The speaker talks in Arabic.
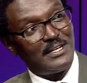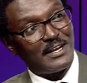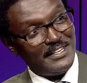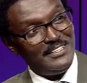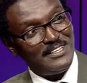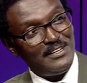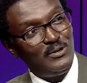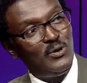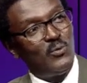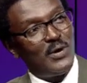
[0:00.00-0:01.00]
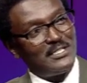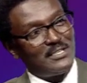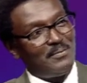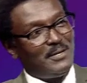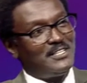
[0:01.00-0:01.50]
رئيسا
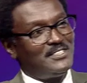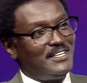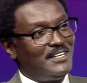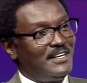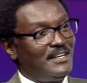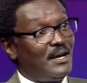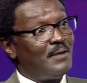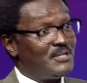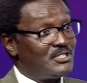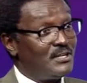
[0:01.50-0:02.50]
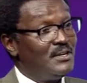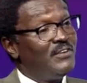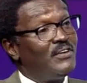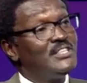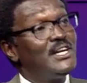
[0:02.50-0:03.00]
واسهب الى السجن حديثا
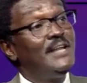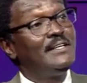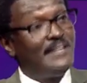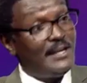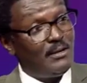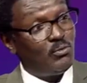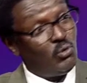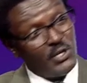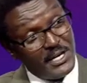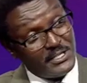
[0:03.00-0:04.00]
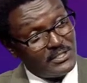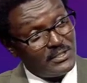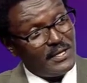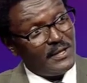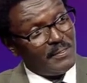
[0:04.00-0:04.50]
فلذلك ديل كل
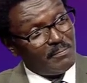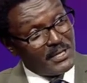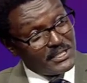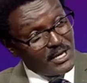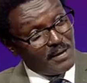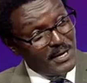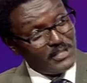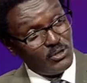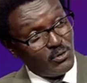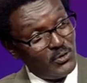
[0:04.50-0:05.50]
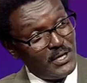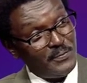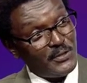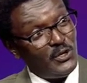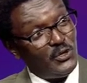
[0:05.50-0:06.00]
ناس من اصحاب هذه الرؤيه
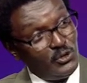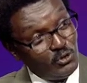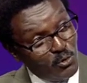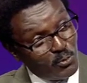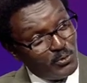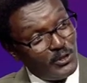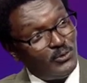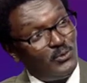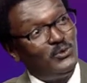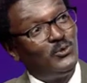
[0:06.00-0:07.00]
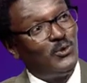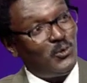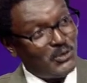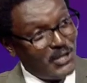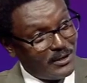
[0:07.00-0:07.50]
عندهم رؤيتهم عندهم
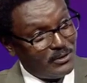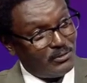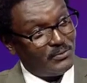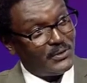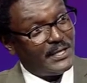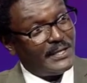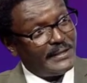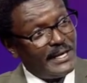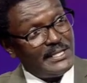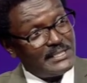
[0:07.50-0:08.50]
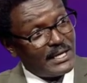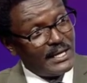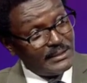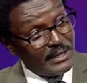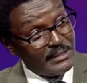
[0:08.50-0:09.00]
الحجه حقتهم ده اذا
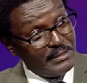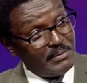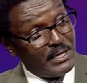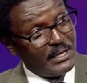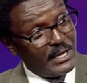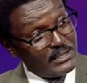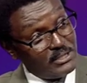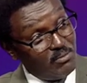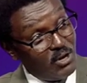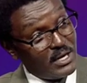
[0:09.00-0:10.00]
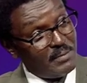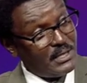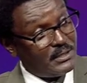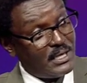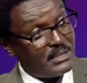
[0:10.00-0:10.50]
كان تقييمنا لهذه
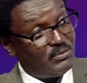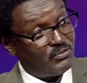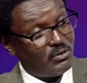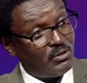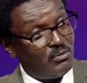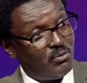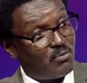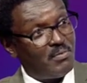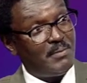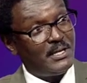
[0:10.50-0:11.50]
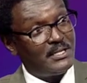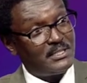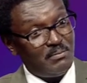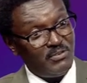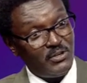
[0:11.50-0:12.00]
المحاكمات ناس بيفتكروا انه ربما
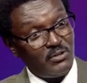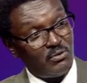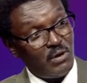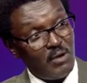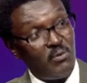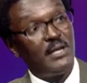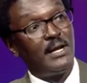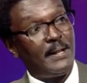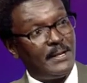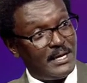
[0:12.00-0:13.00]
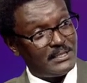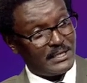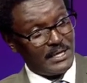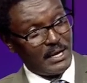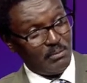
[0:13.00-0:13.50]
الكيزان بيفكروا او الناس
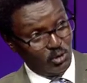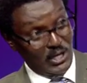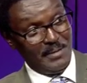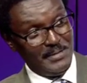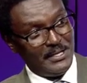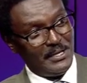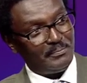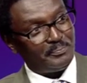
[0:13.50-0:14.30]
المتهمين ديل